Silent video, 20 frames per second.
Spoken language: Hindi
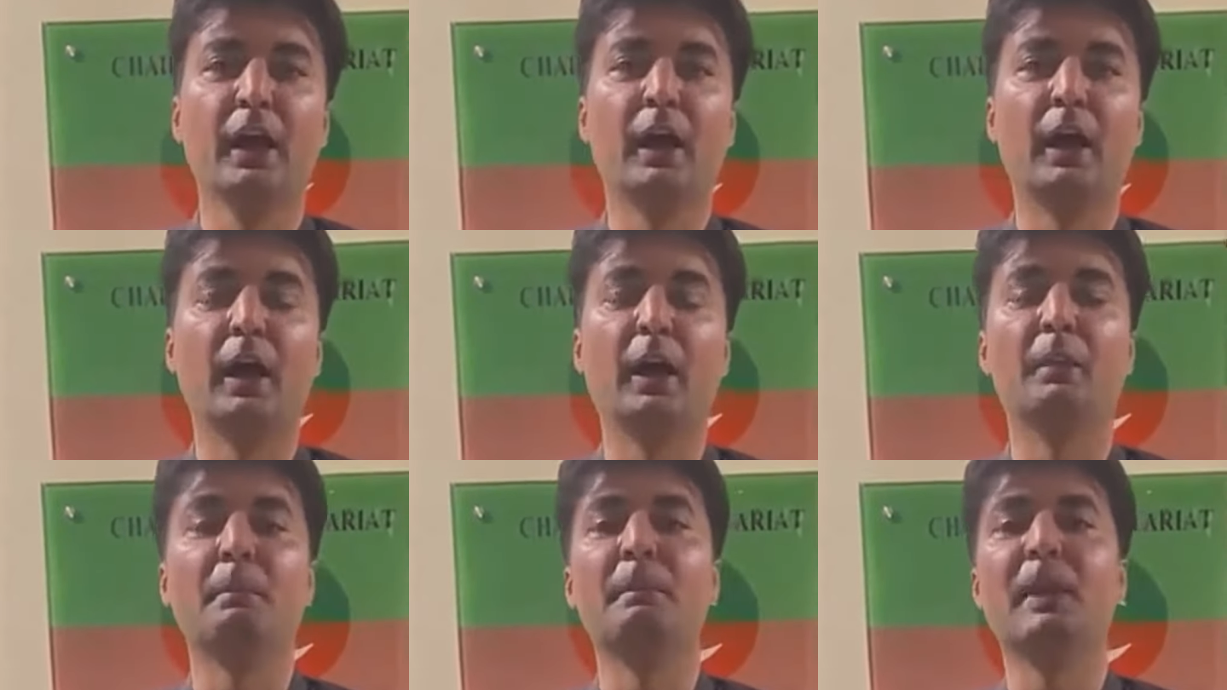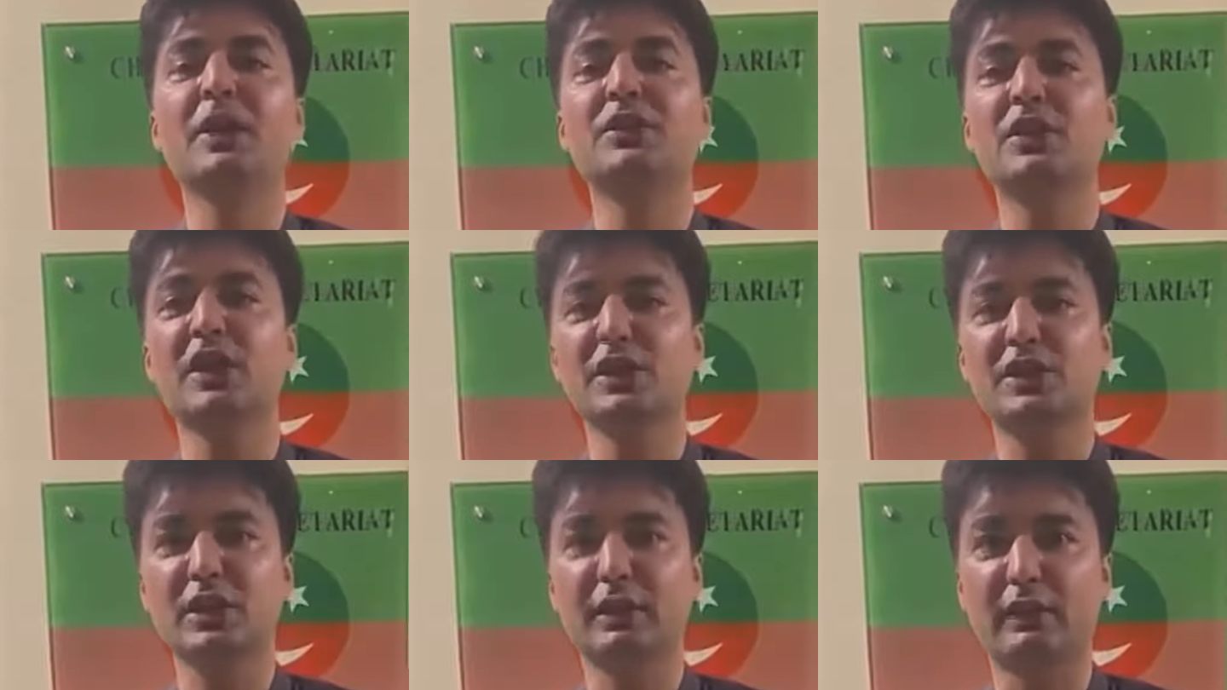आ, मैं
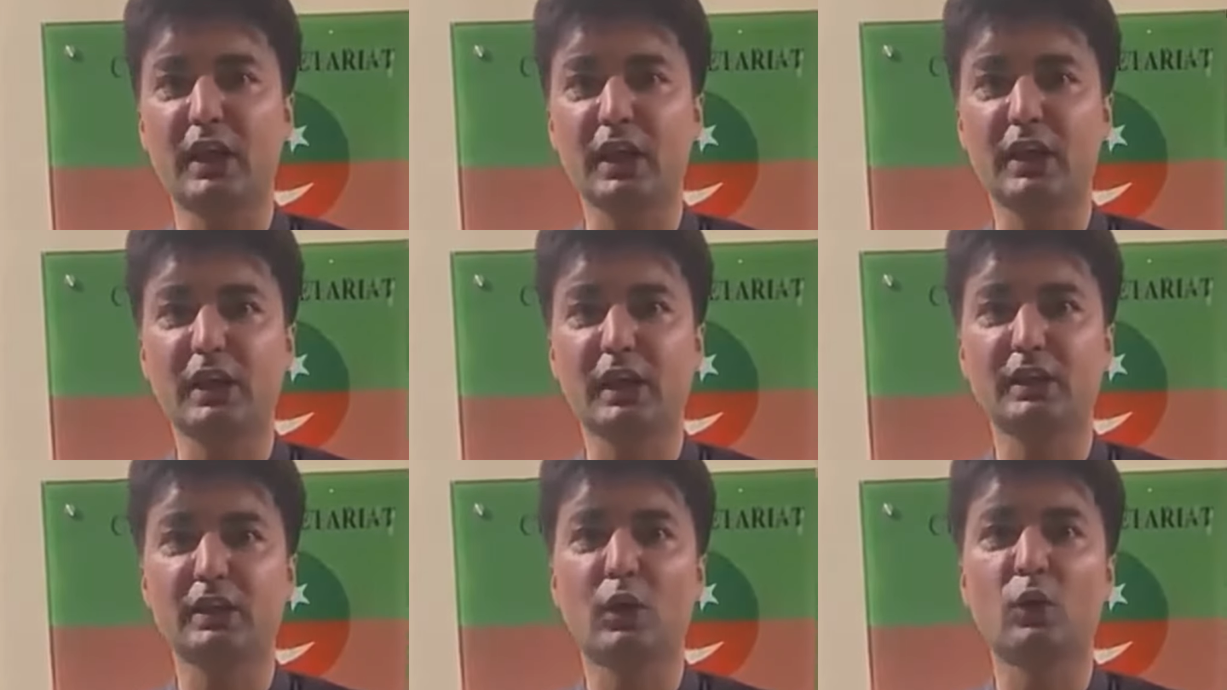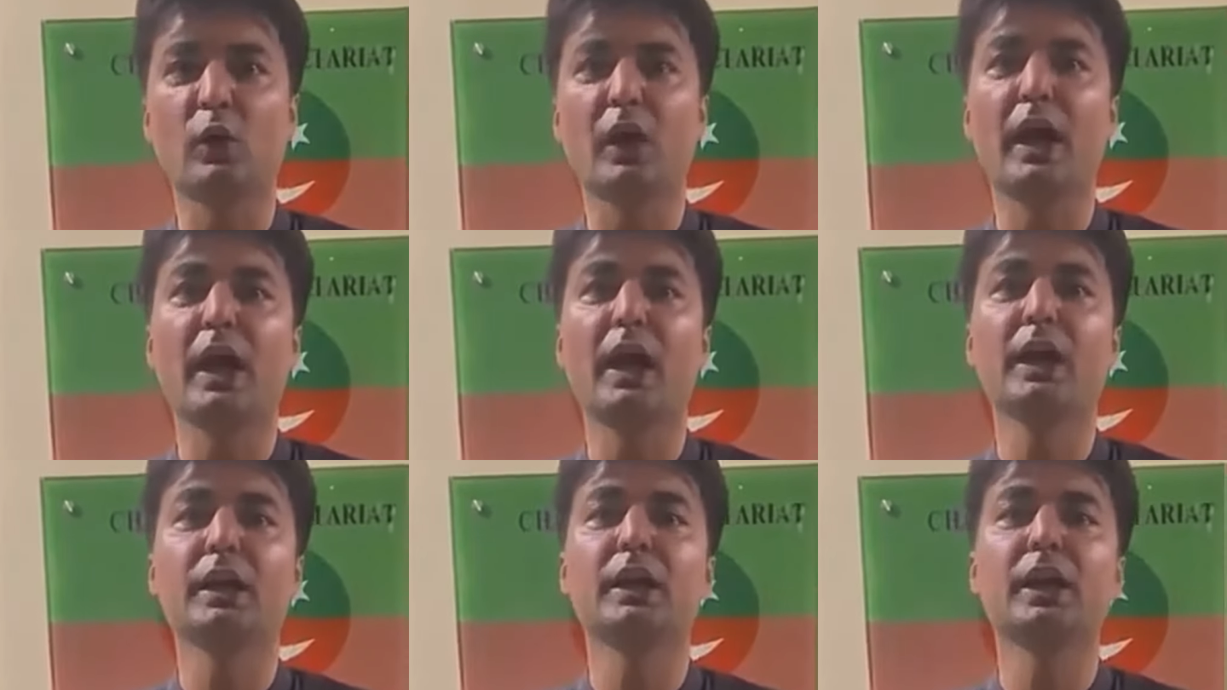चंद सवाल करता हूं
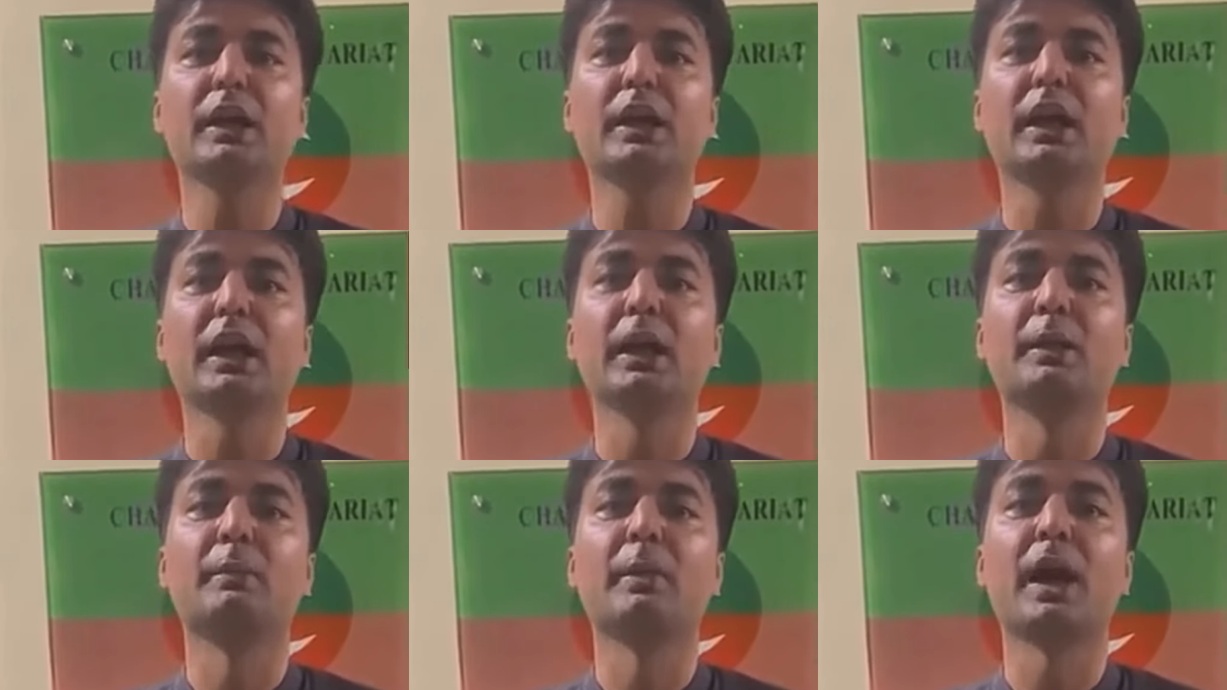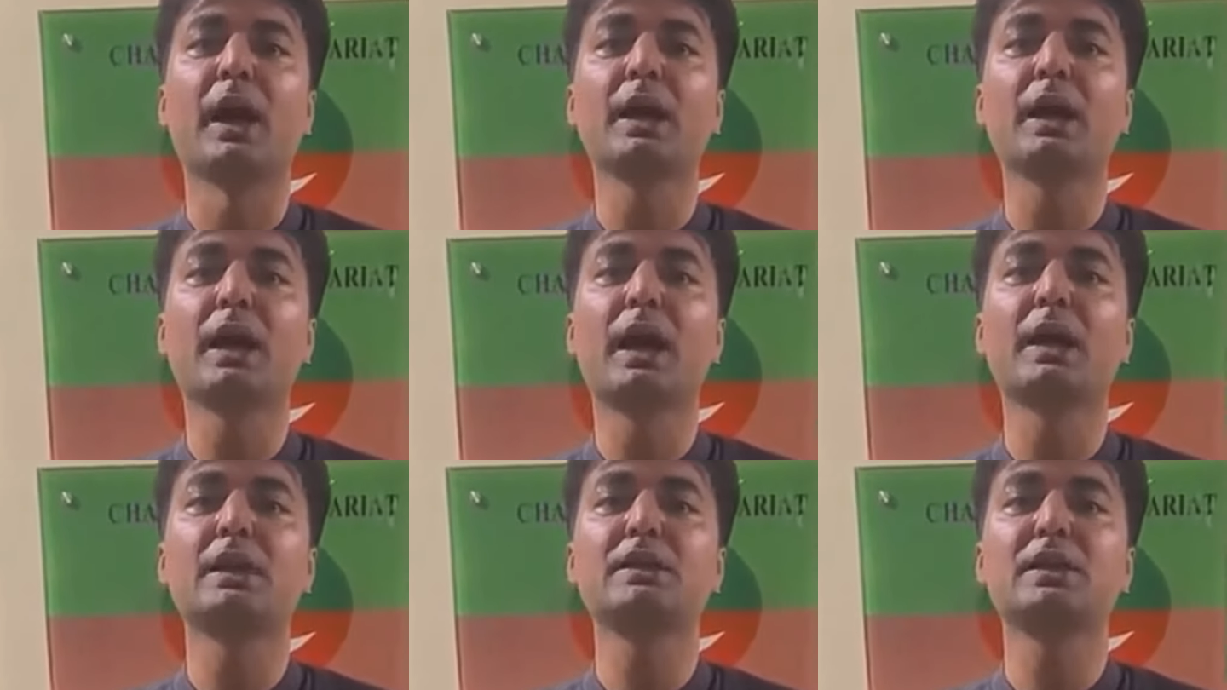एक ये कि
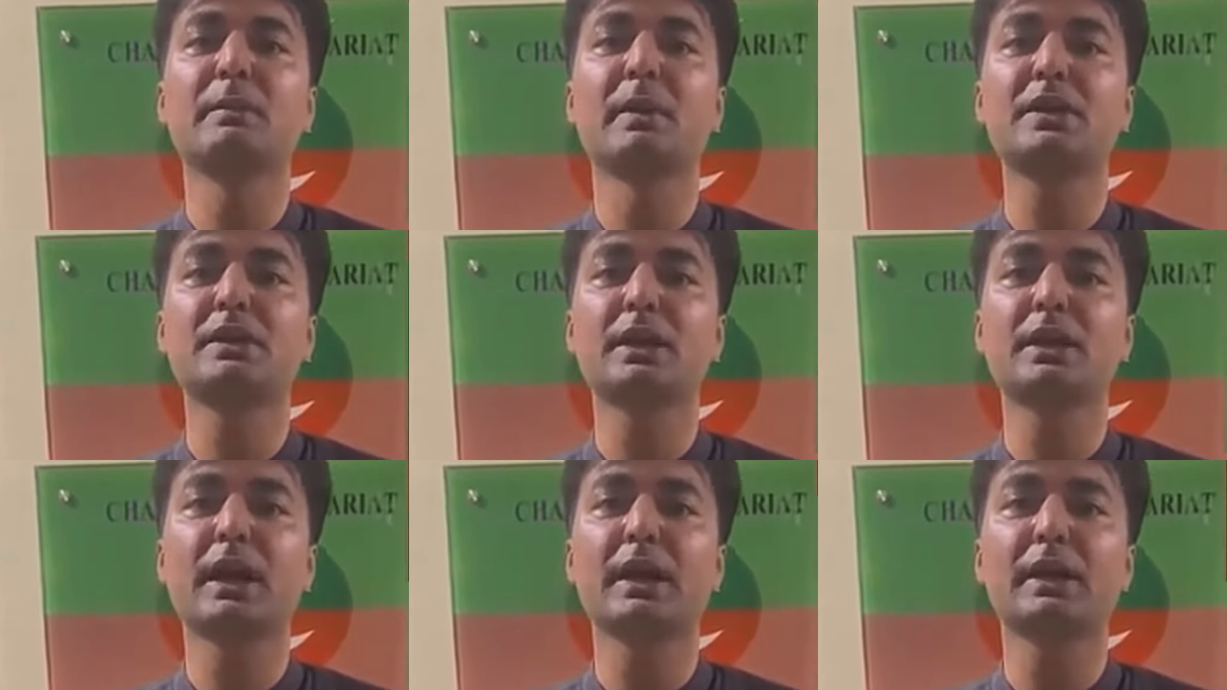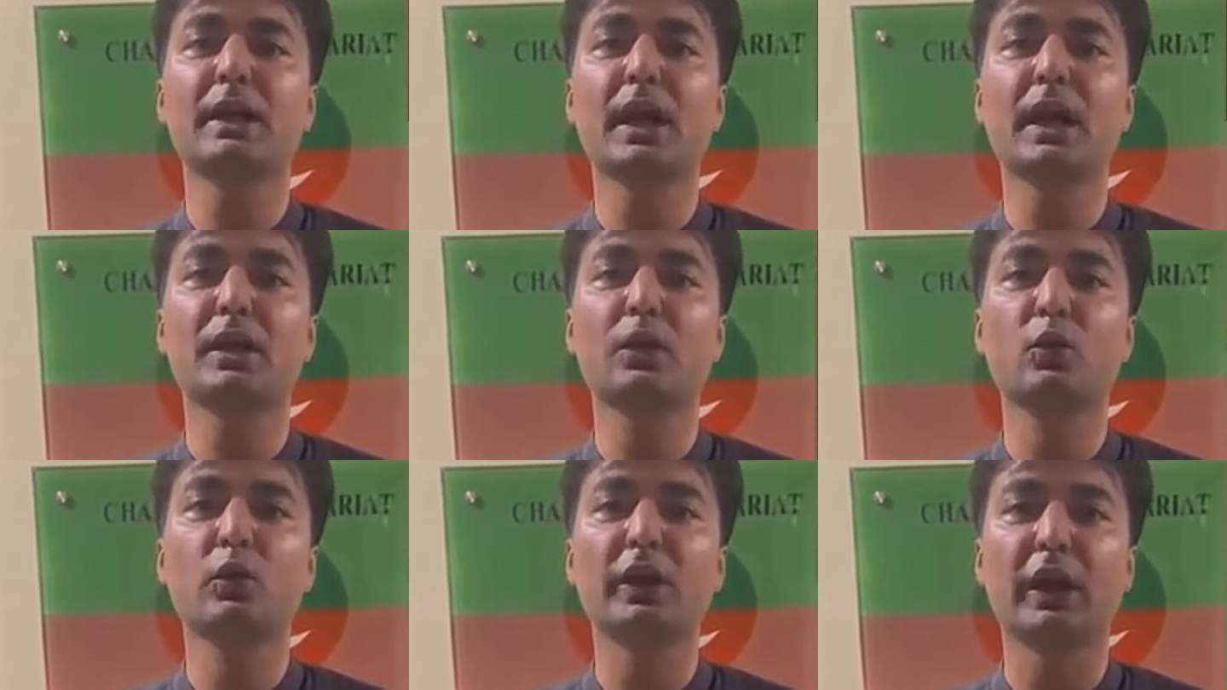इमरान खान से मसला क्या
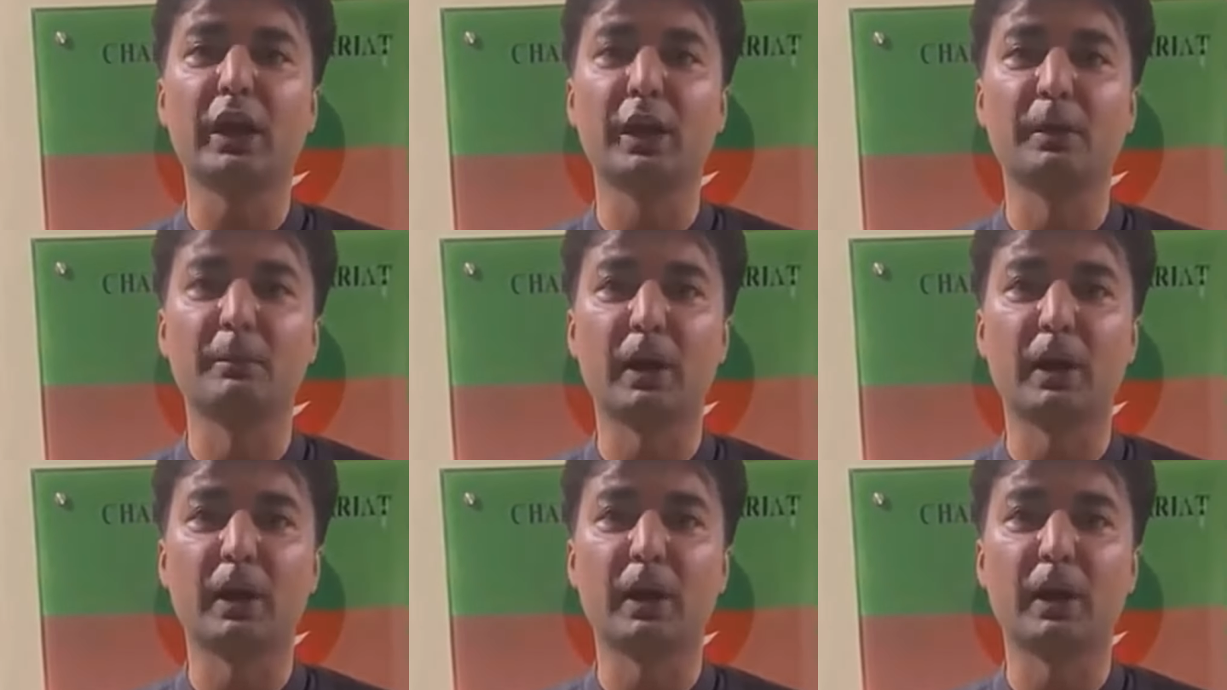है क्योंकि